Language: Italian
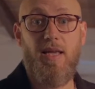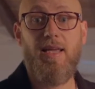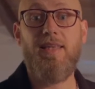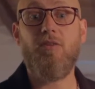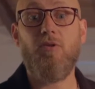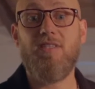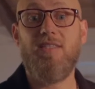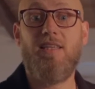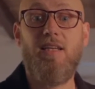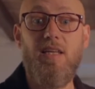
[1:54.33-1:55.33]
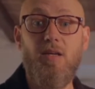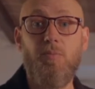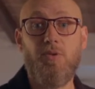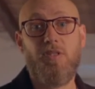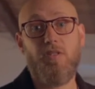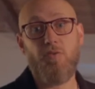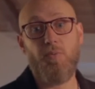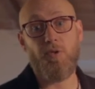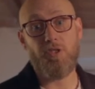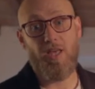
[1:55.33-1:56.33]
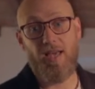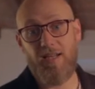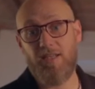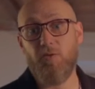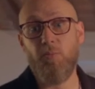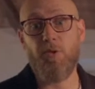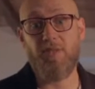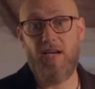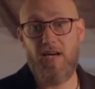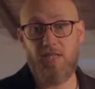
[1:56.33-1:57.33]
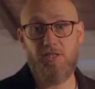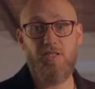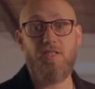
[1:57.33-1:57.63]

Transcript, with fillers: E dato che siete lì potete supportar supportarci